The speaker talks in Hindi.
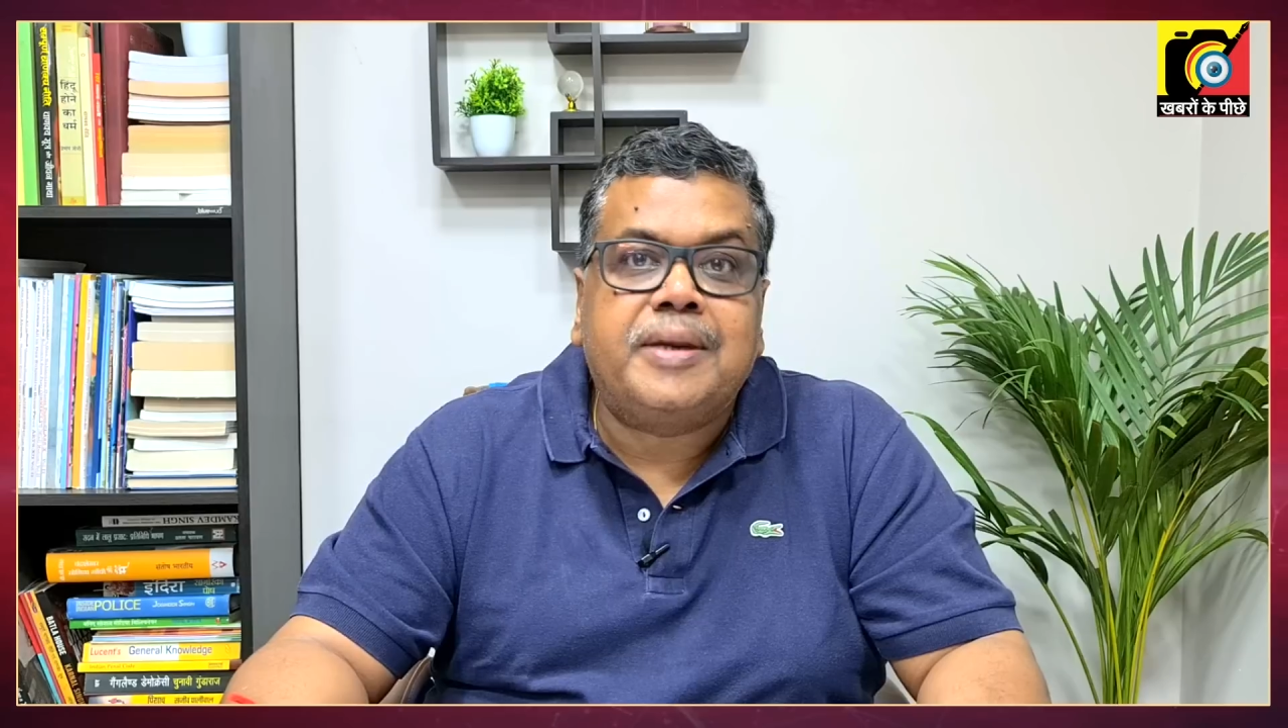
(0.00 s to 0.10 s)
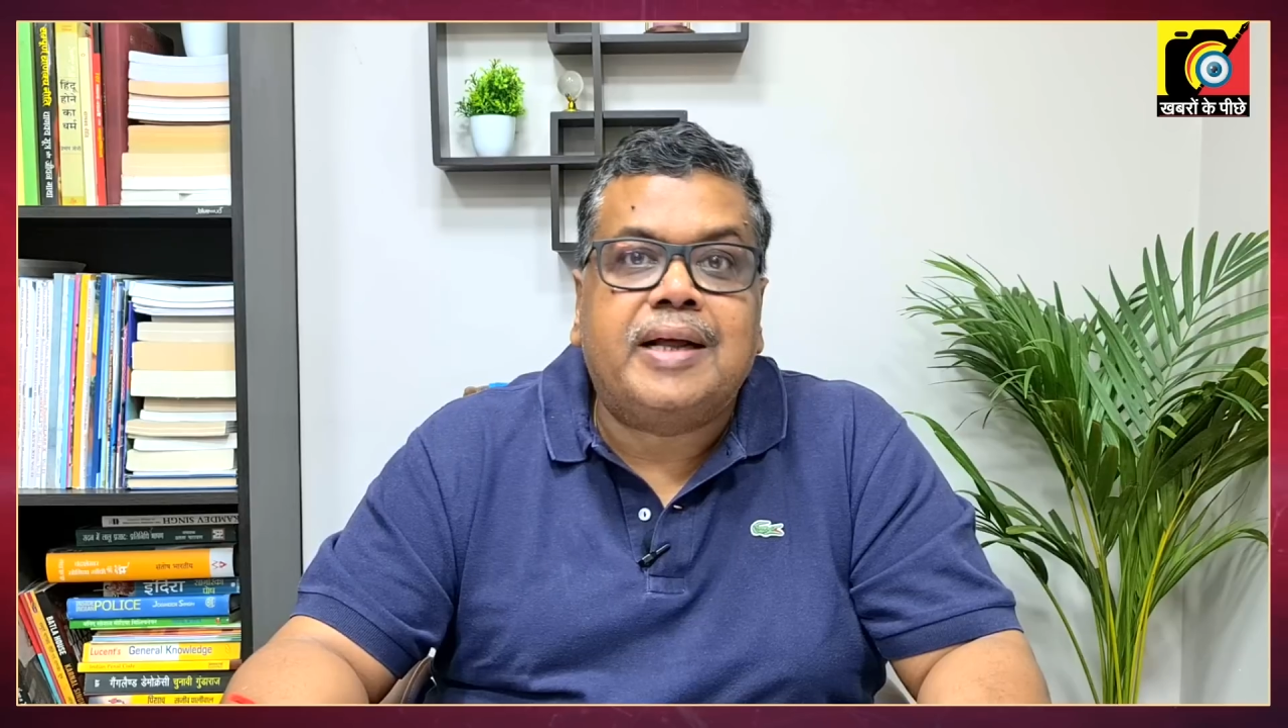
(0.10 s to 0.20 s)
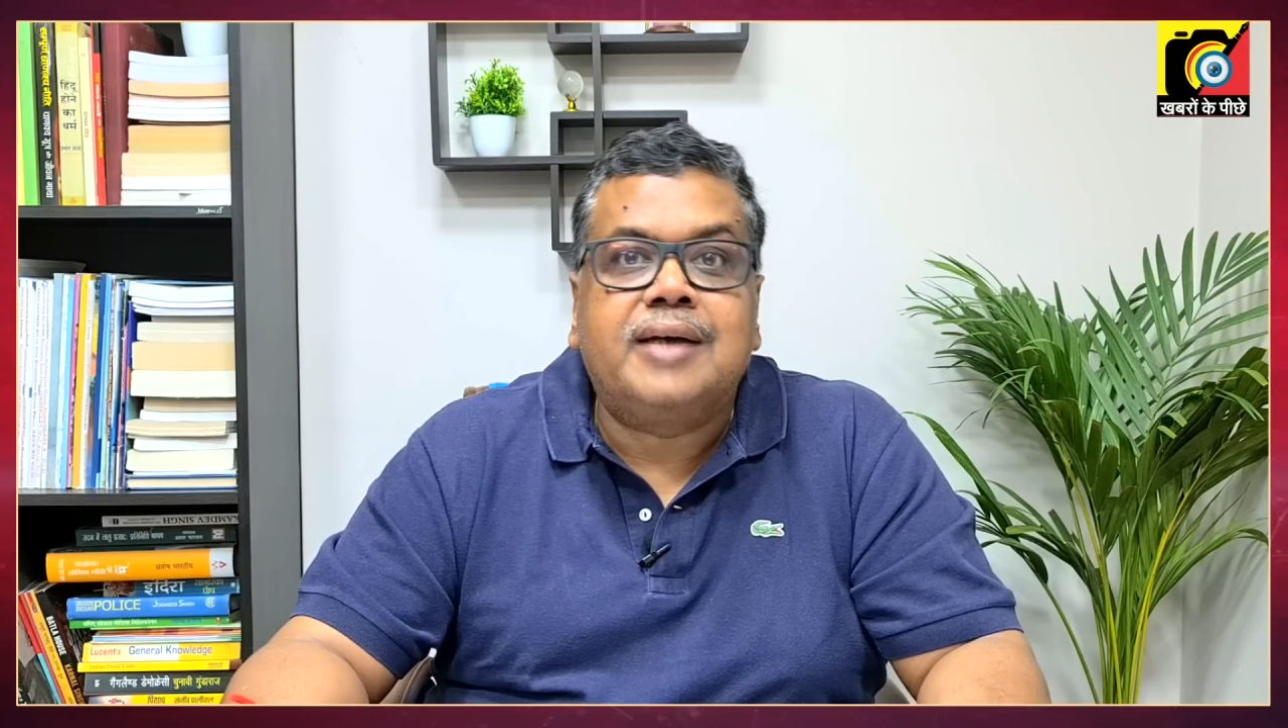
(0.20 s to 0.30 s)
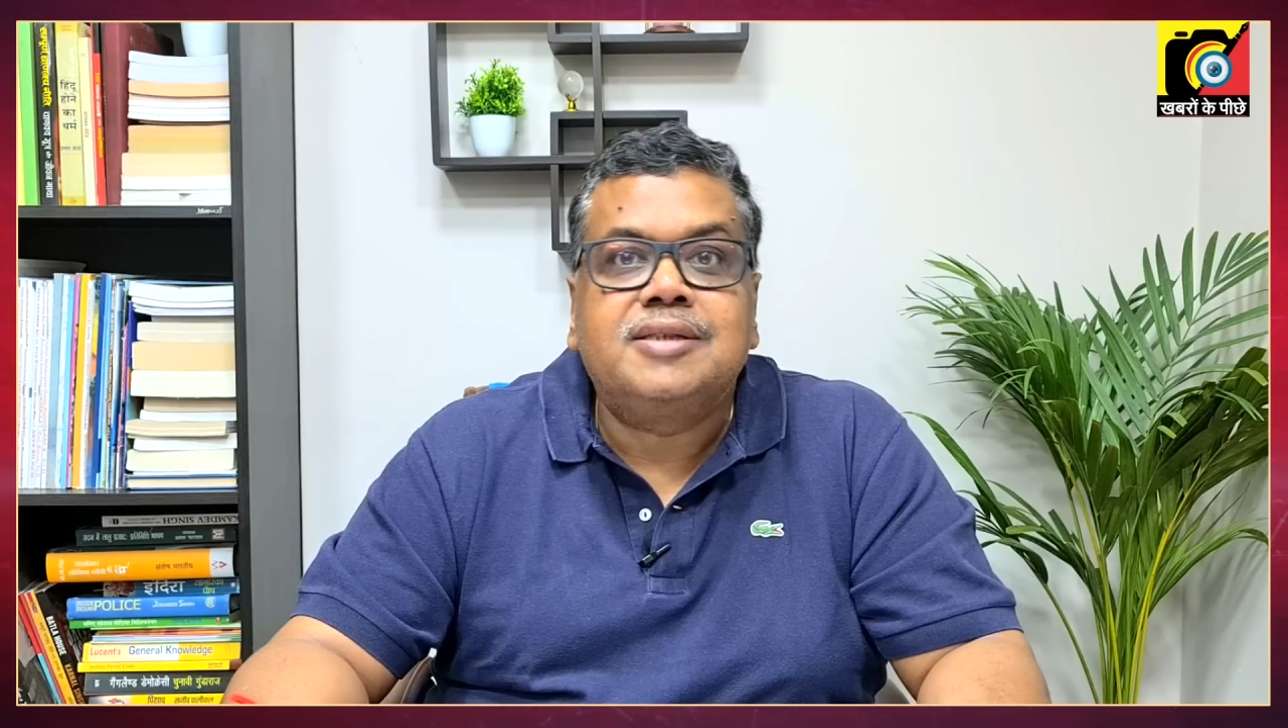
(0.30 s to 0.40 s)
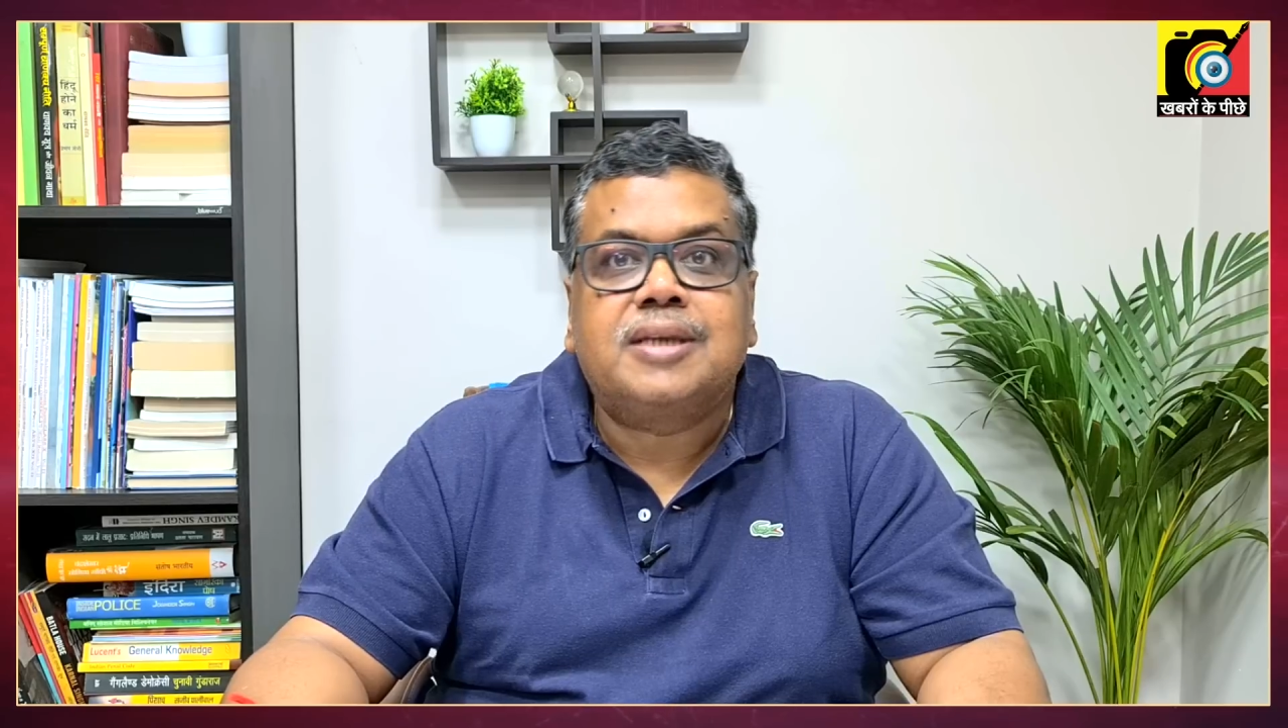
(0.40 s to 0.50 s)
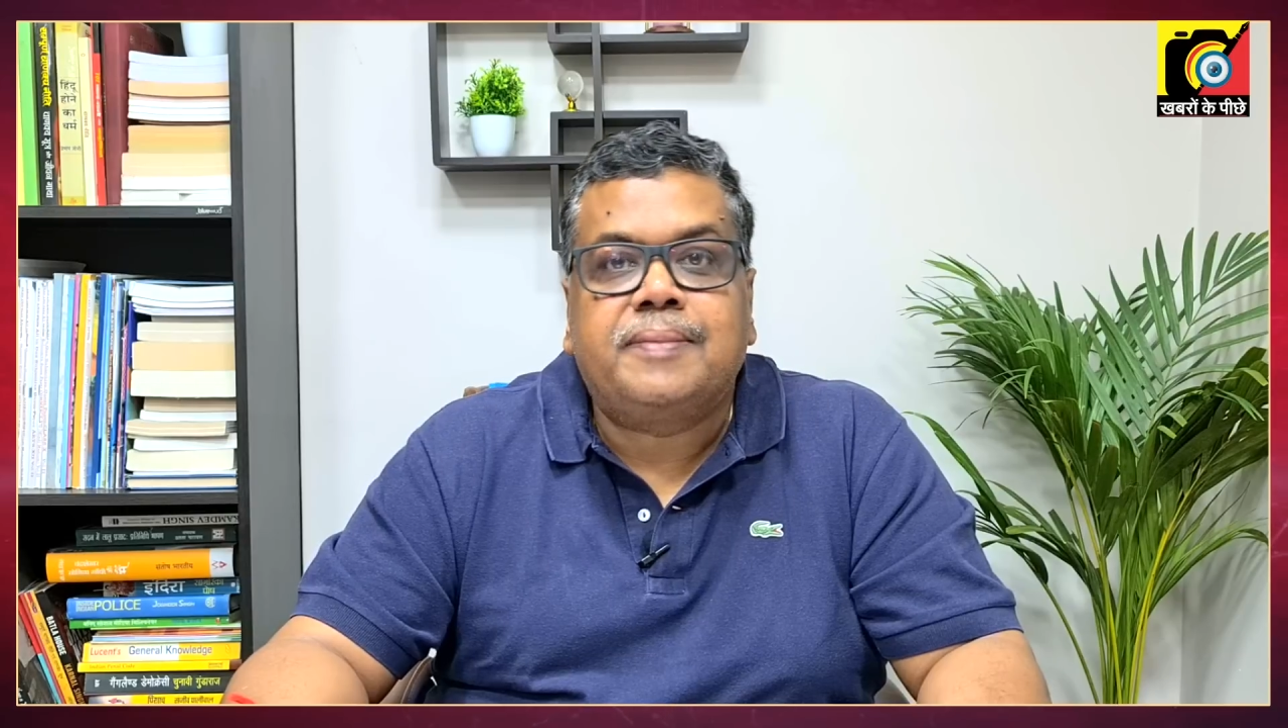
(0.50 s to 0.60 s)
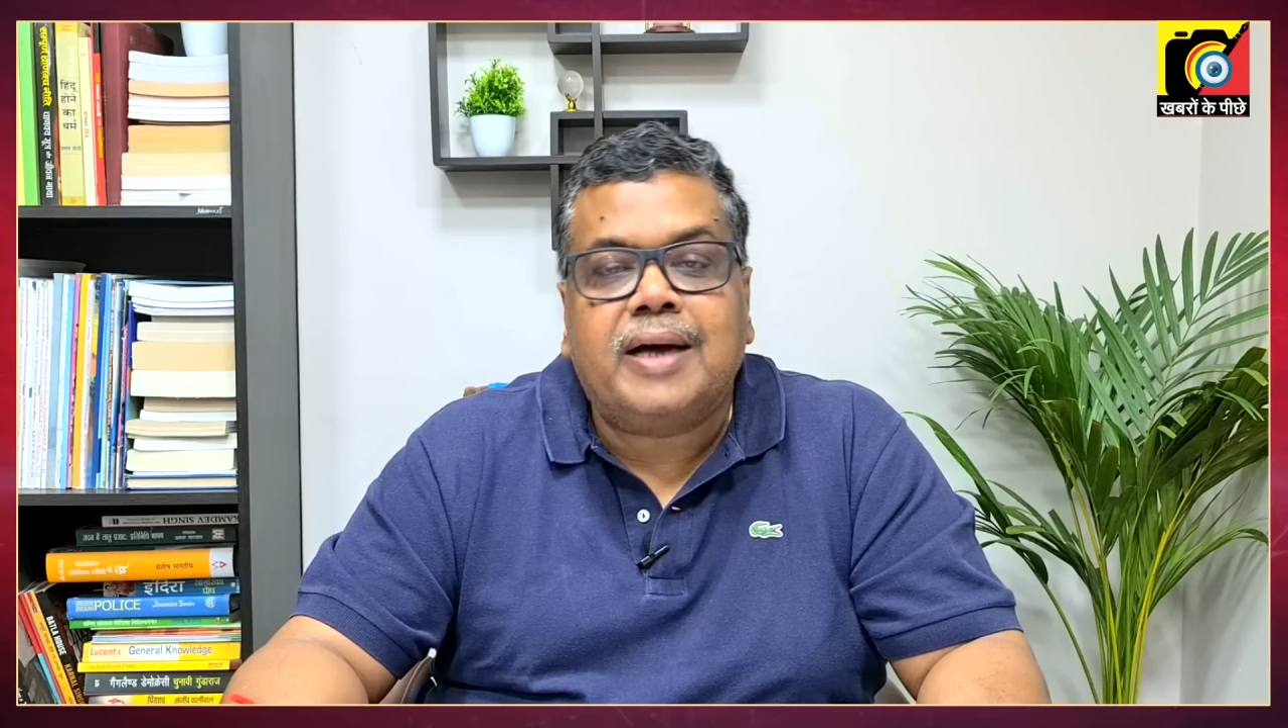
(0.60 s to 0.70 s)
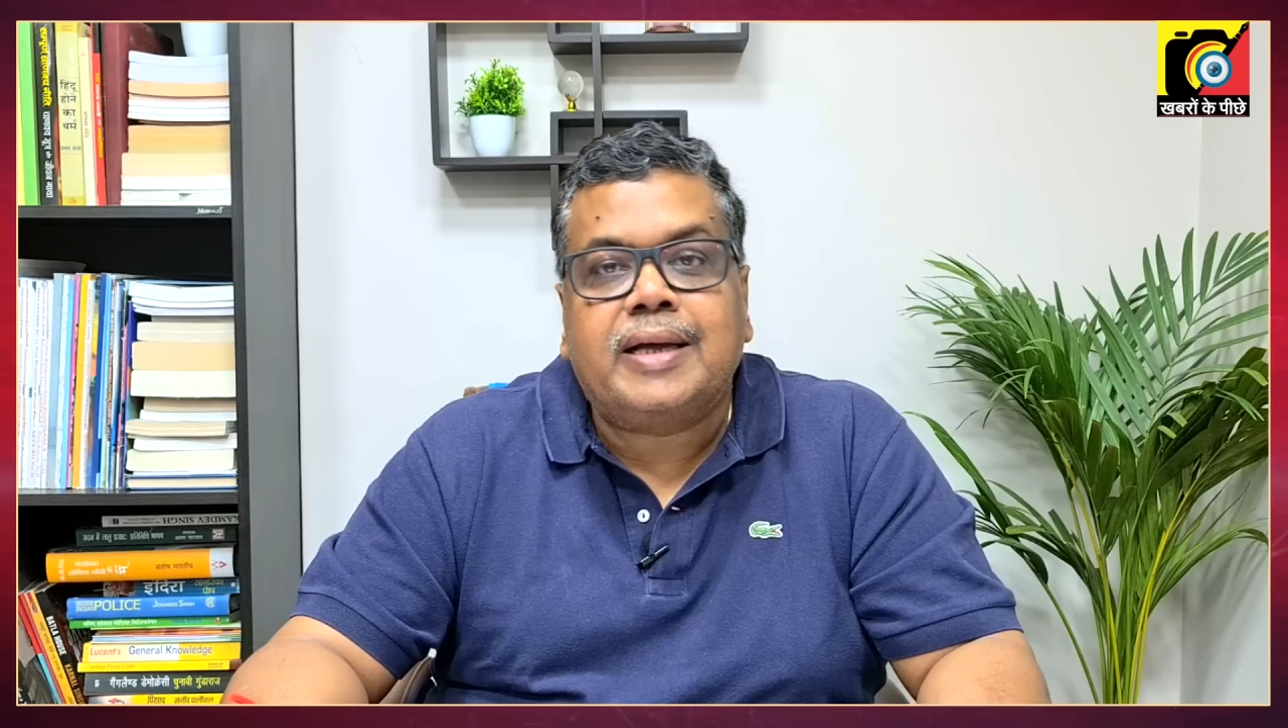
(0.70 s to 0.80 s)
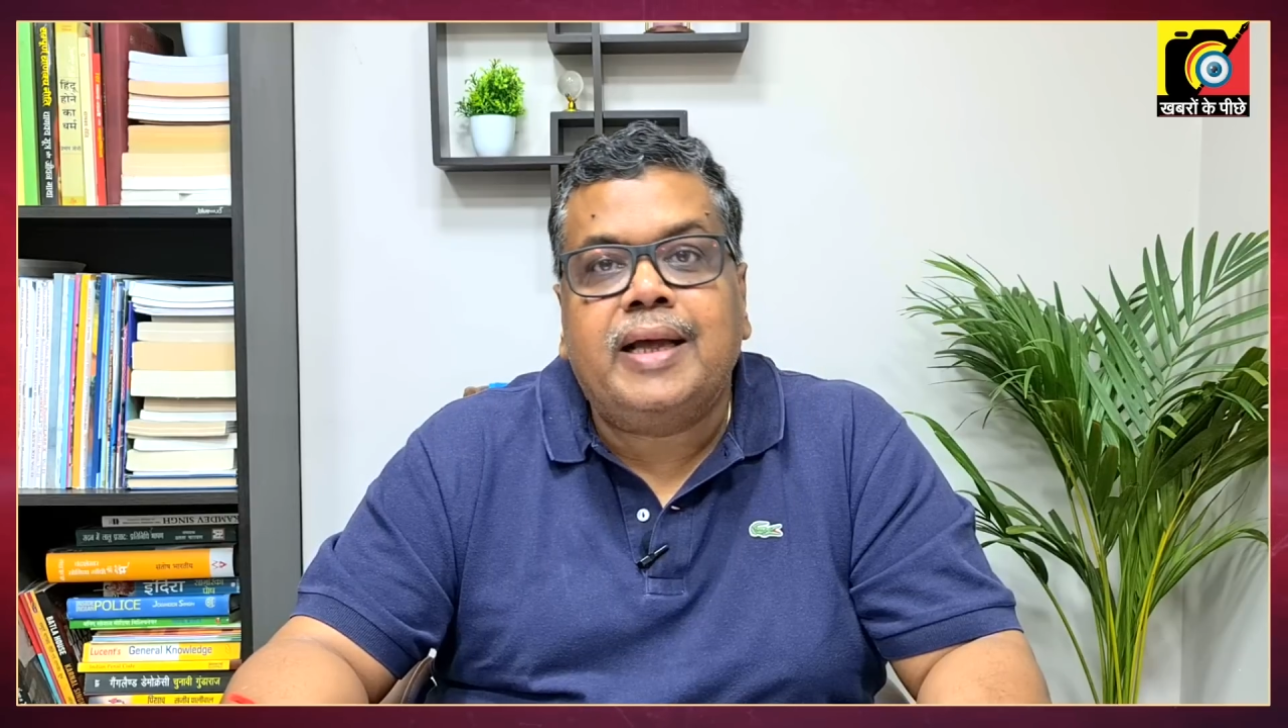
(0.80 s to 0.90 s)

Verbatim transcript: विधानसभा